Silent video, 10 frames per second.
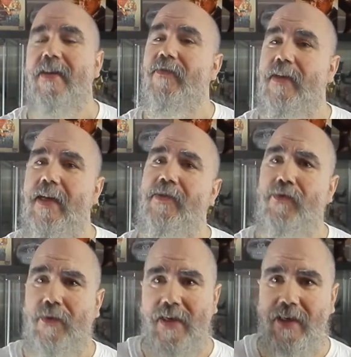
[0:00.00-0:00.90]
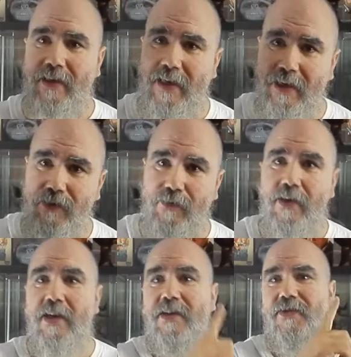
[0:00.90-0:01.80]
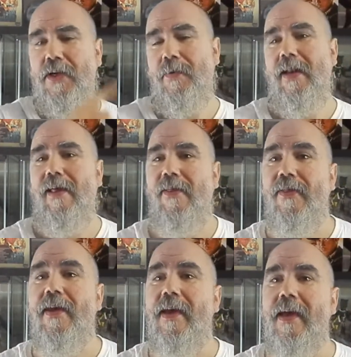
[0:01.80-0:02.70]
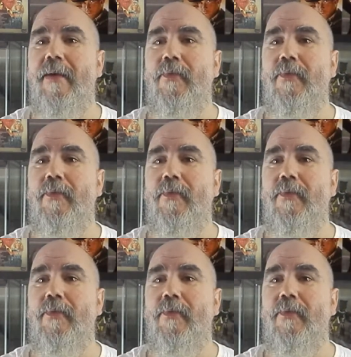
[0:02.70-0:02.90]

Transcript: al final eso de que Indiana yo se balance